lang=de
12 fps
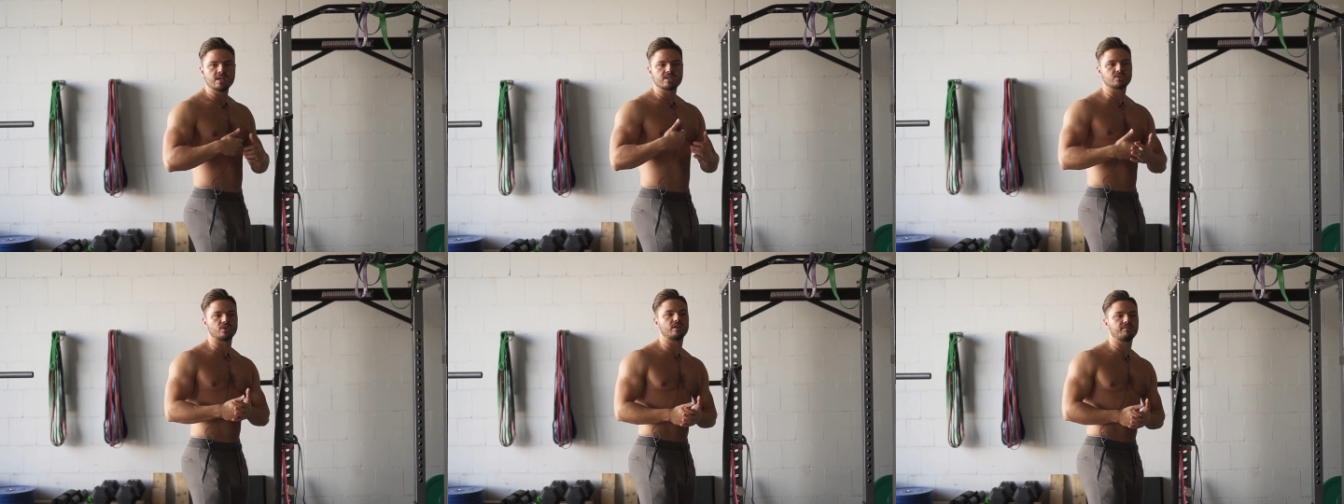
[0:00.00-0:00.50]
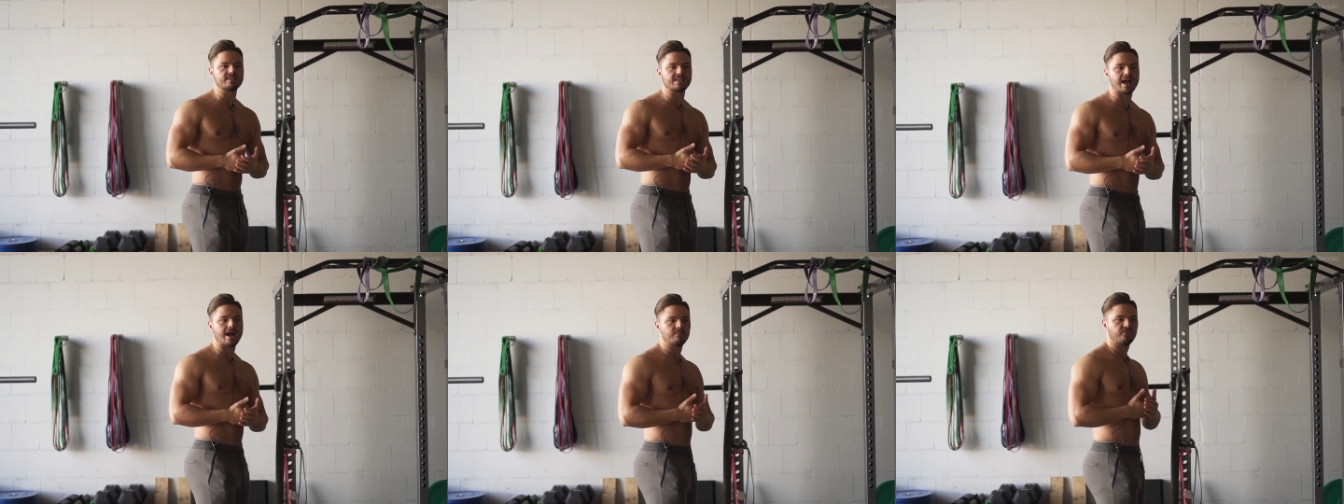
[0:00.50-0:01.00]
sondern was
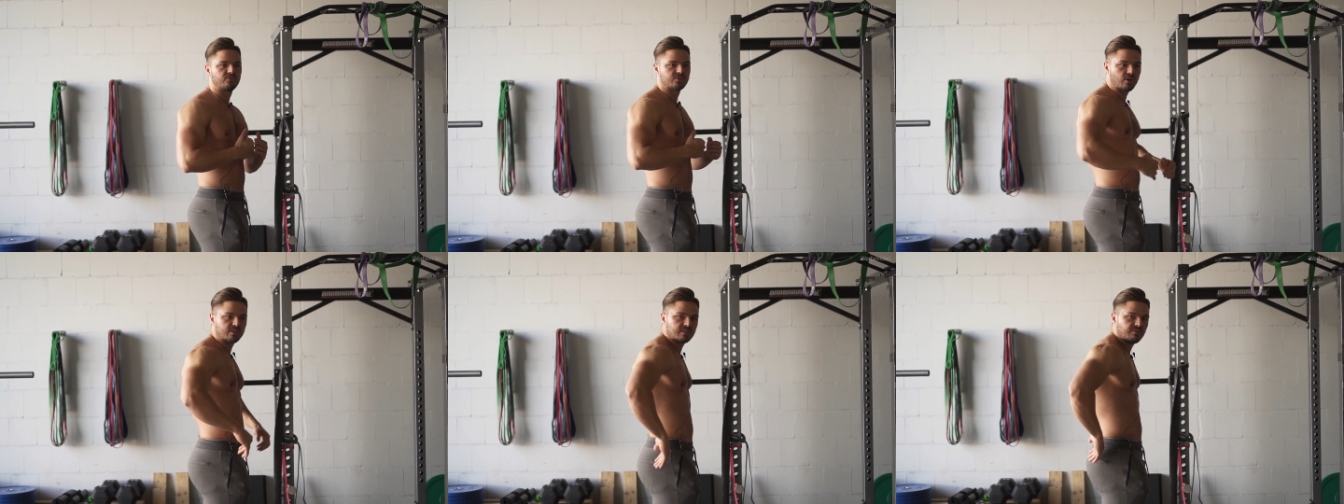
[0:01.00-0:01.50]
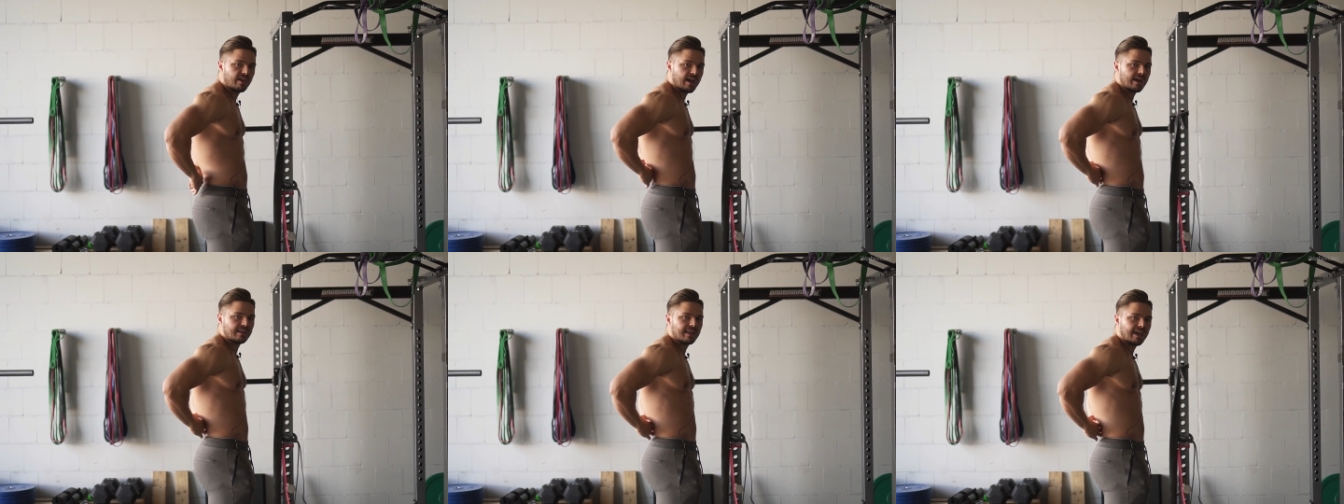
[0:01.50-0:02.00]
ihr haben solltet, wäre
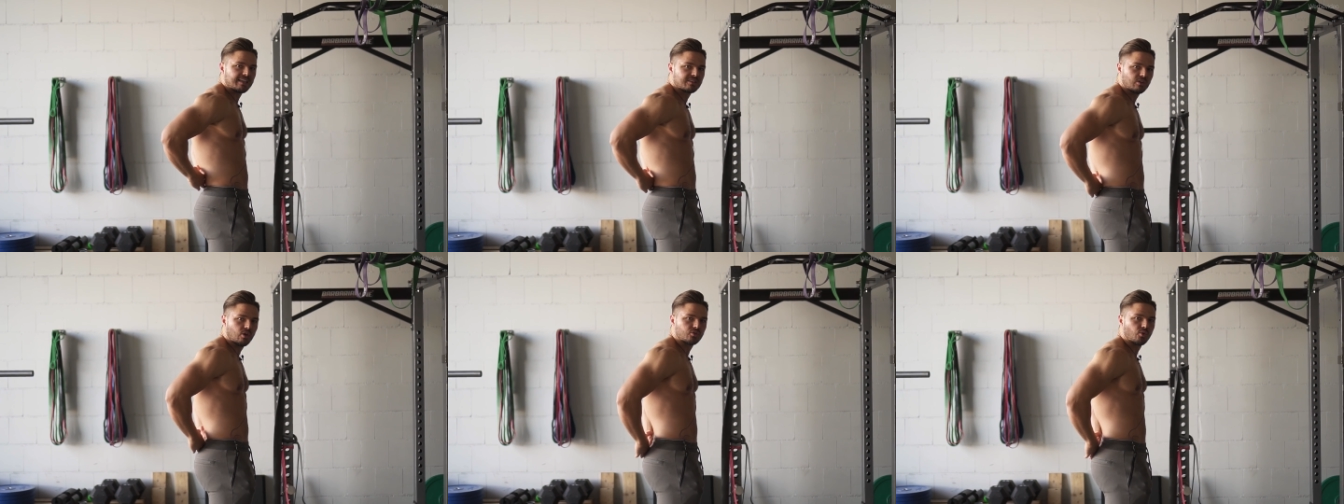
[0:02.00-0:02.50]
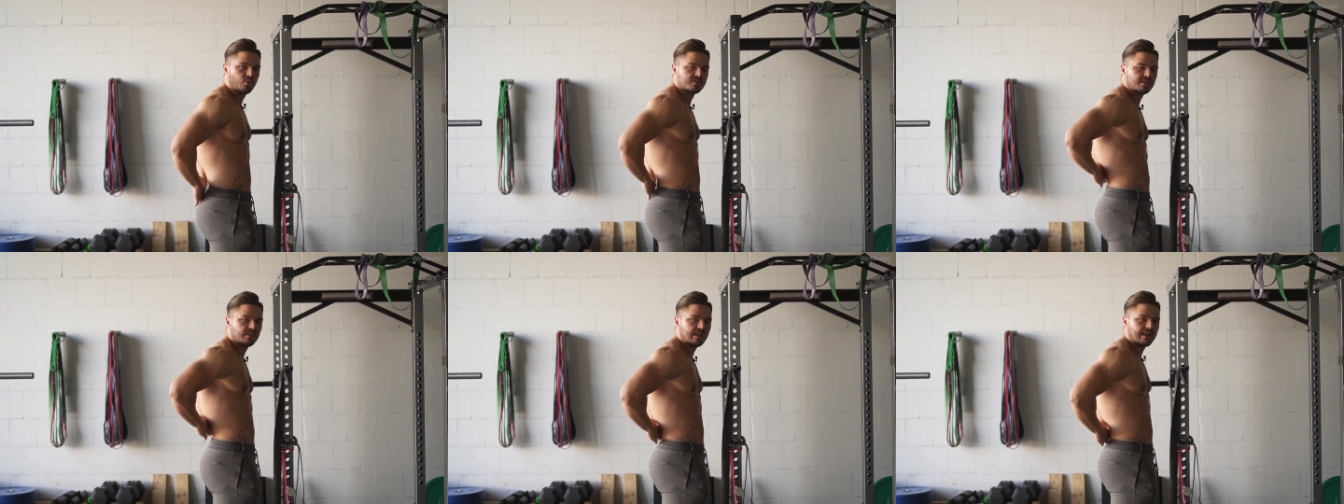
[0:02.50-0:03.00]
eine leichte
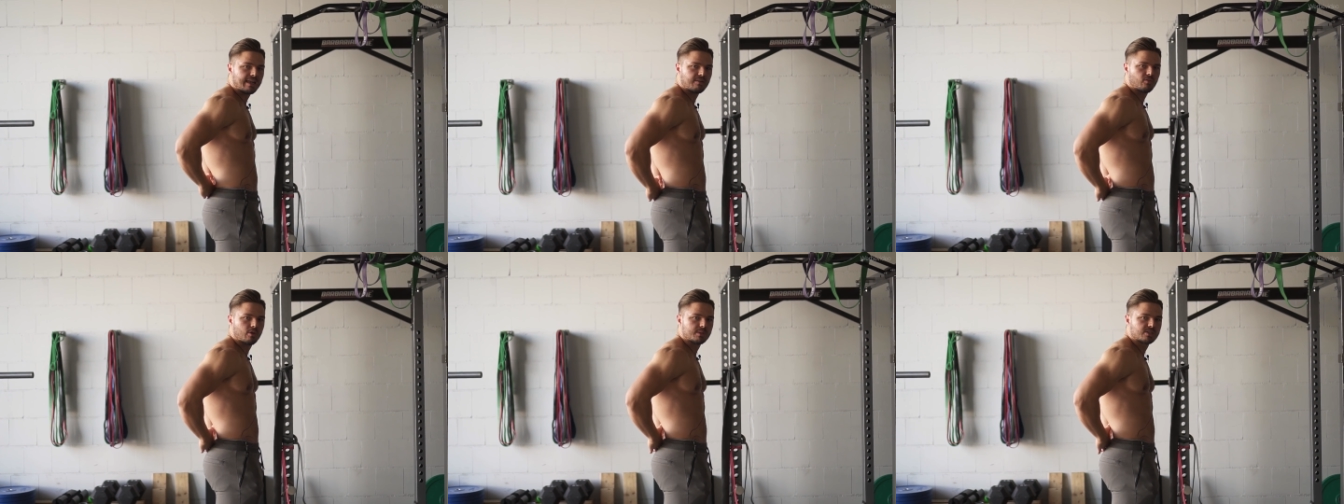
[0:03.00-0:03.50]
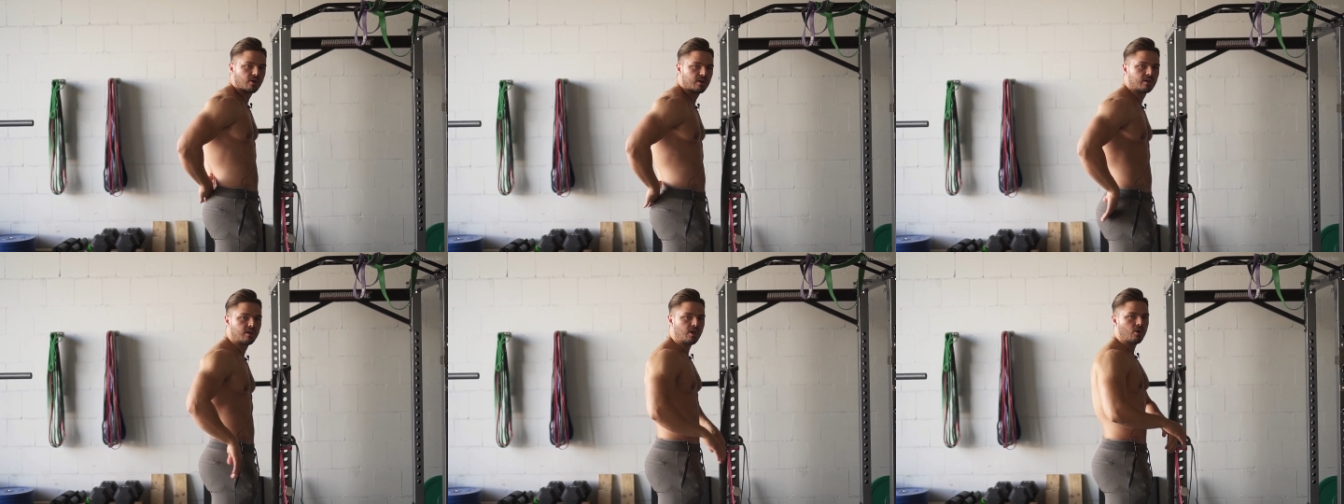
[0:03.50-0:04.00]
Lordose in der
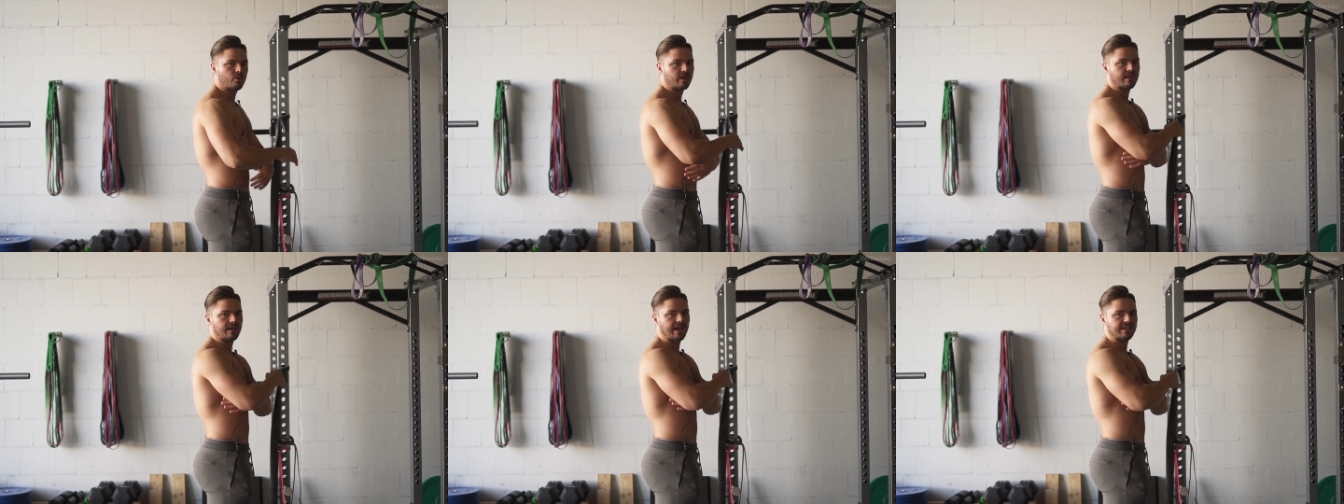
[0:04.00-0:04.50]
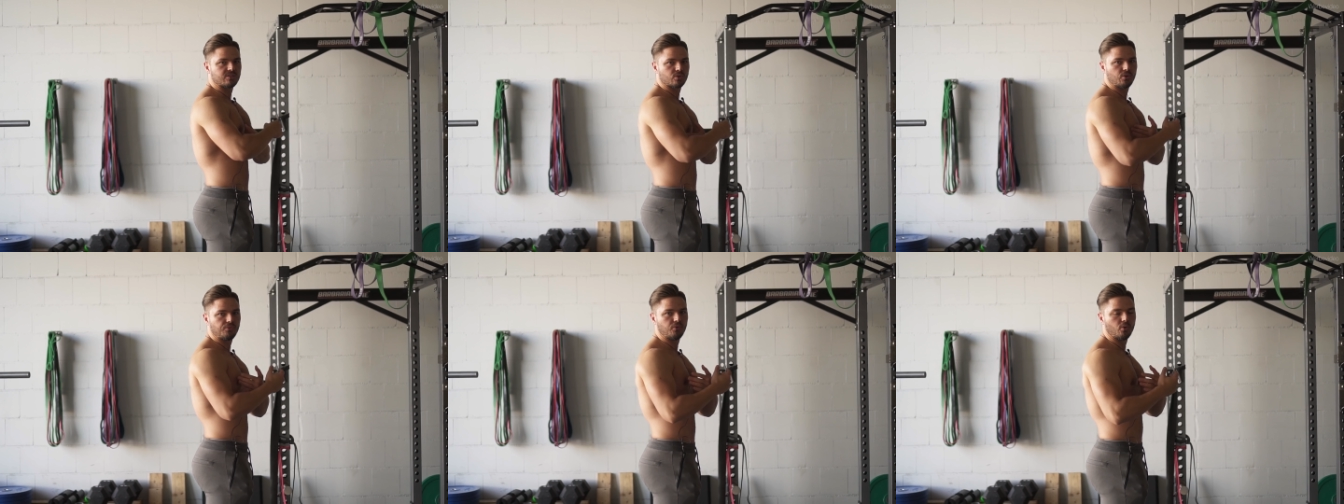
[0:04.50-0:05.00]
Lendenwirbelsäule und eine leichte
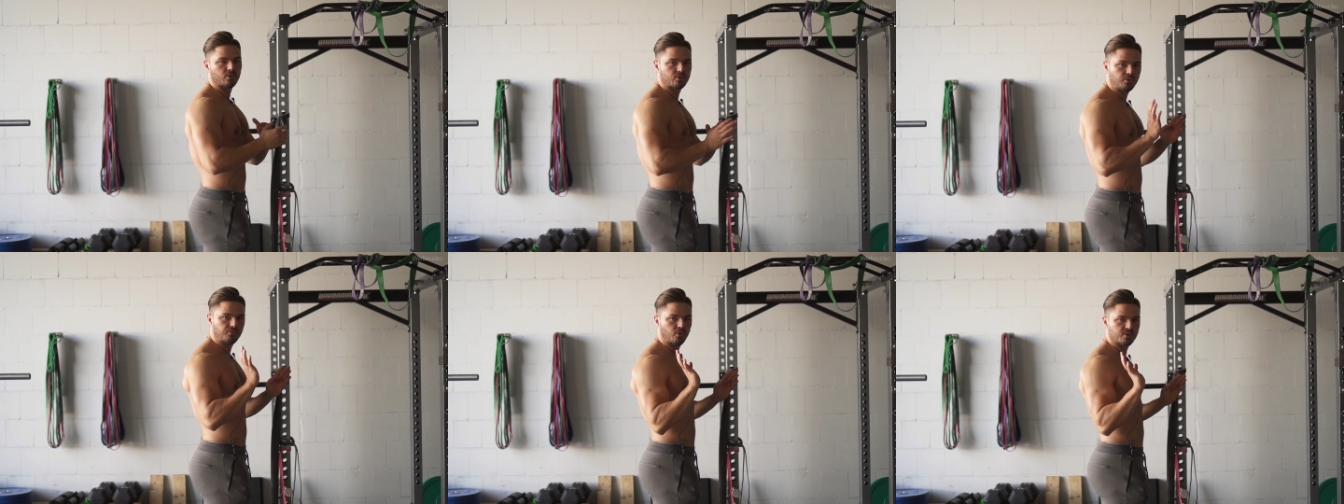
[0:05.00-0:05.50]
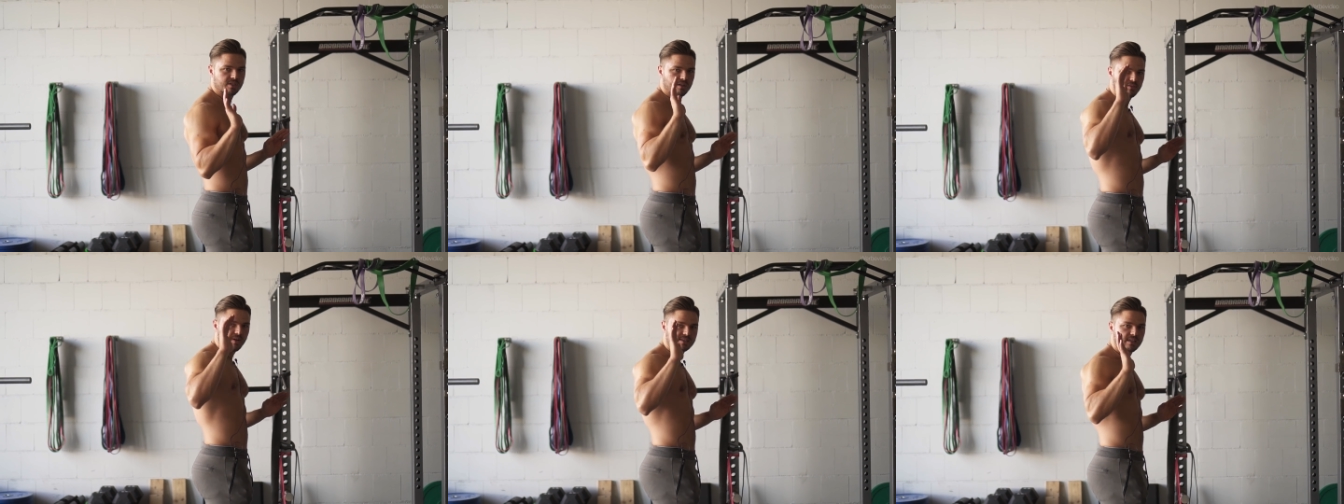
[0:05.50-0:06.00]
Kyphose
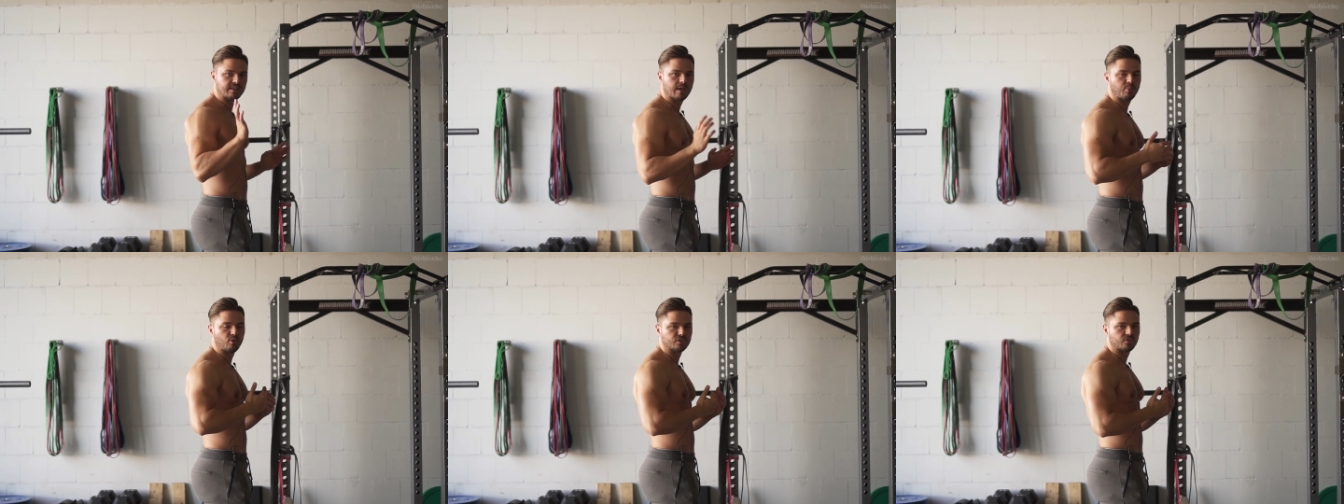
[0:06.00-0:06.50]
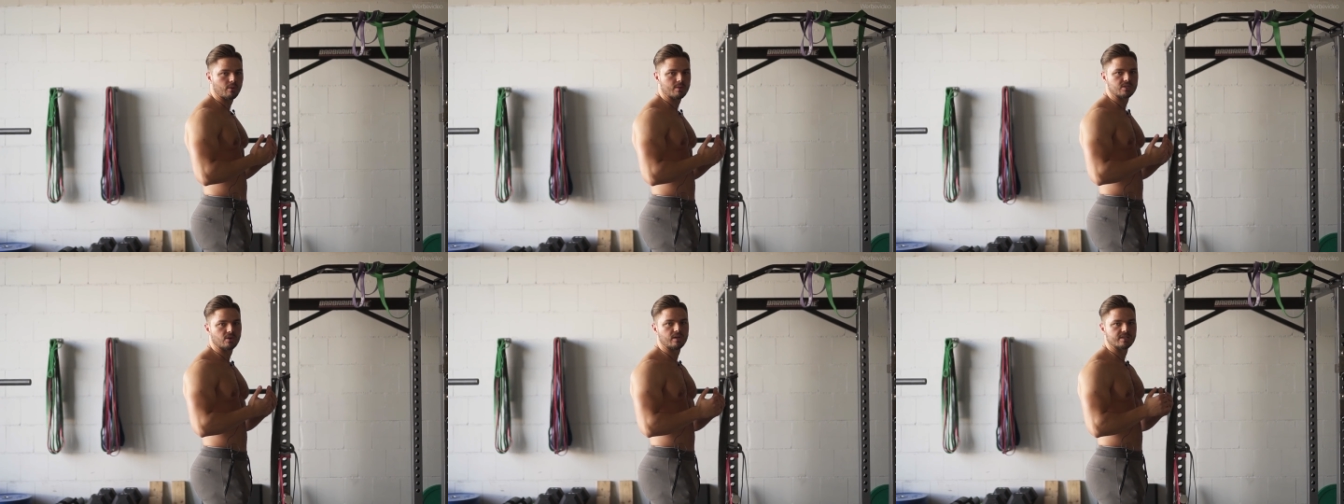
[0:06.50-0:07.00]
quasi in der Brustwirbelsäule.